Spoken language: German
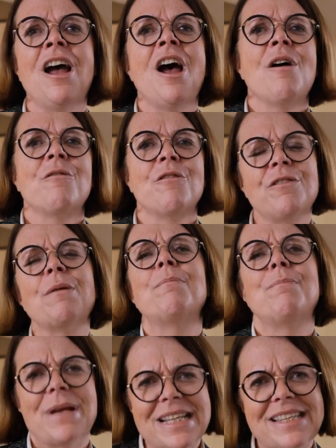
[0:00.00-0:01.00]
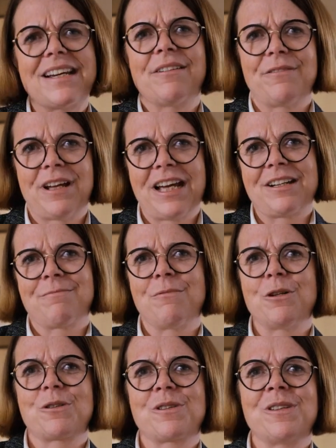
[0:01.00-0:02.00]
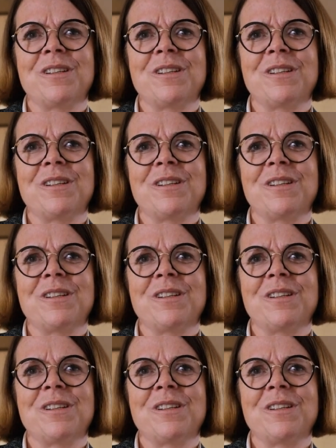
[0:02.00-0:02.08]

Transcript: wo wir besser werden müssen.